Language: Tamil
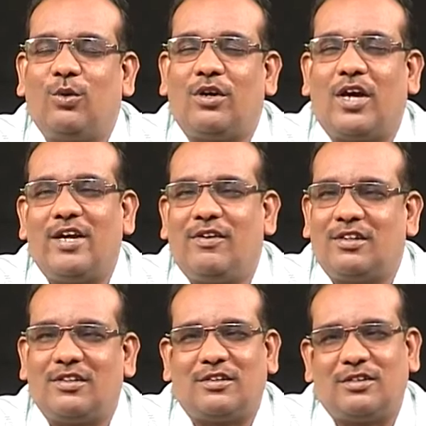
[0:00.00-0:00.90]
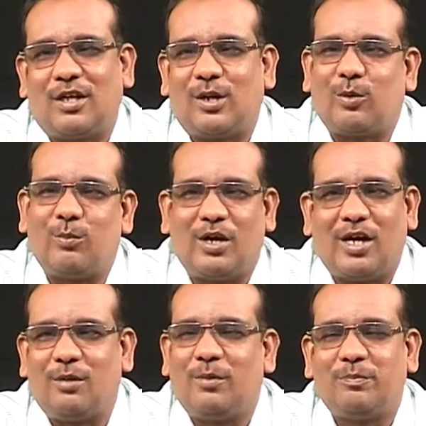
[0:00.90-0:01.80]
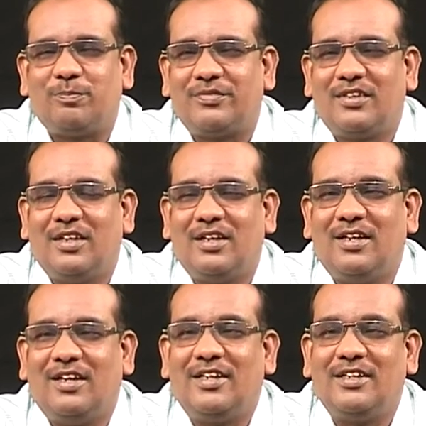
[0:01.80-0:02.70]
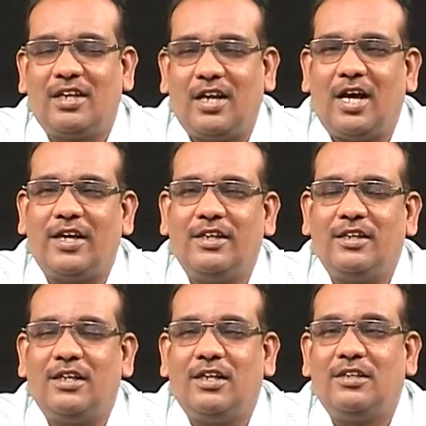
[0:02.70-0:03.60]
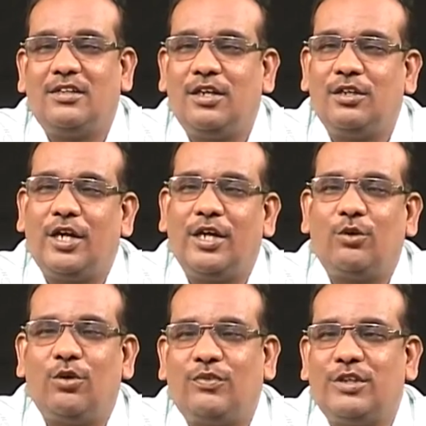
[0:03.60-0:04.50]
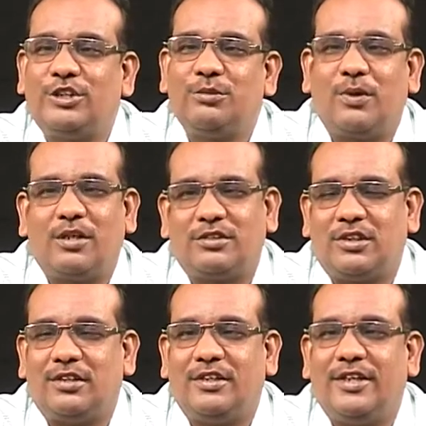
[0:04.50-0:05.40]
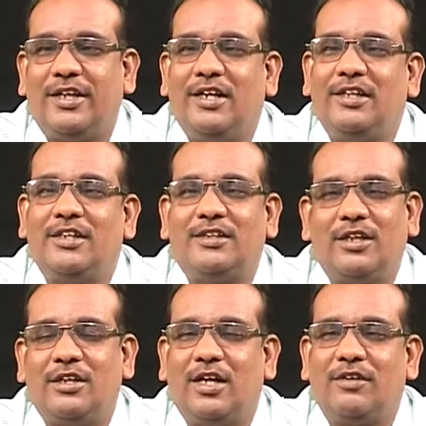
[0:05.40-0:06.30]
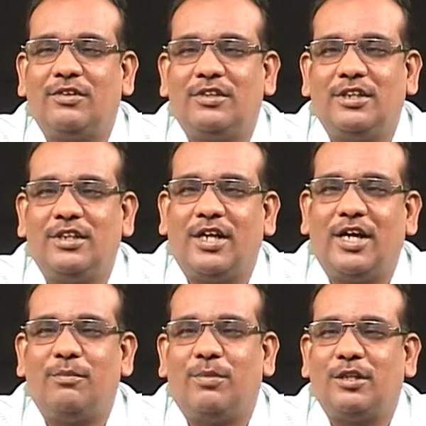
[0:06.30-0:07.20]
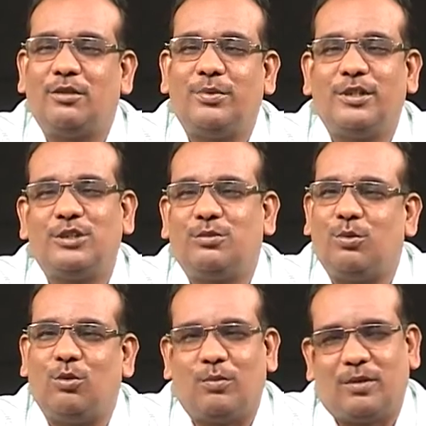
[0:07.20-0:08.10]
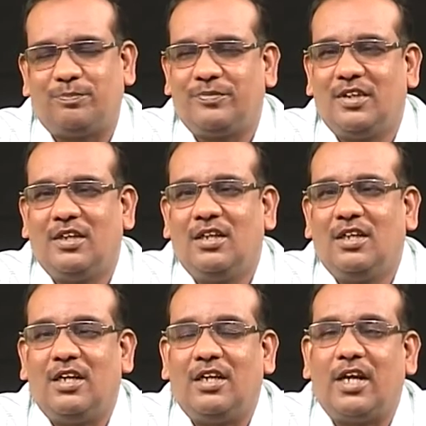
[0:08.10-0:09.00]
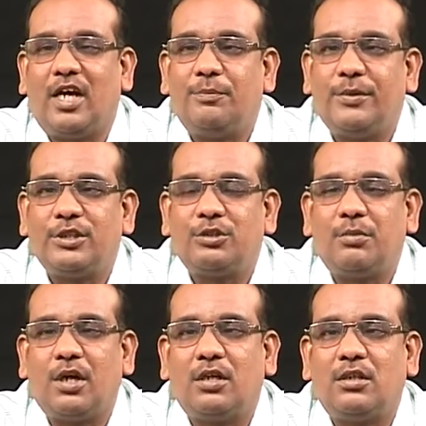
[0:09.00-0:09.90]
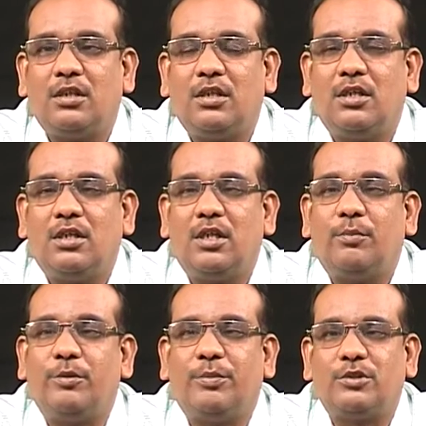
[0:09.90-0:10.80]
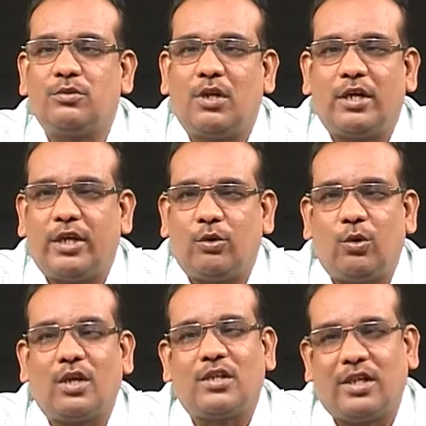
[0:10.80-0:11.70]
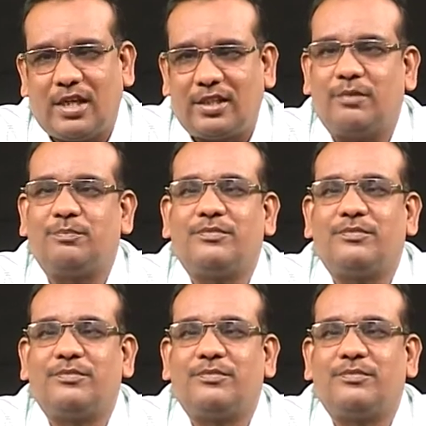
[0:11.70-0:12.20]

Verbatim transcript: ஒரு நாய் வளர்த்துட்டு இருந்தாராம் ரொம்ப காலமாக இந்த நாய் தெரு நாயோட ஃப்ரெண்ட்ஷிப்பாக இருந்துச்சான் டெய்லி இந்த தெரு நாய் வந்து இந்த நாயை பார்த்து பேசிட்டு போகுமா நாய் பேசுமா எப்படி பேசும்லாம் கேட்கக்கூடாது கதை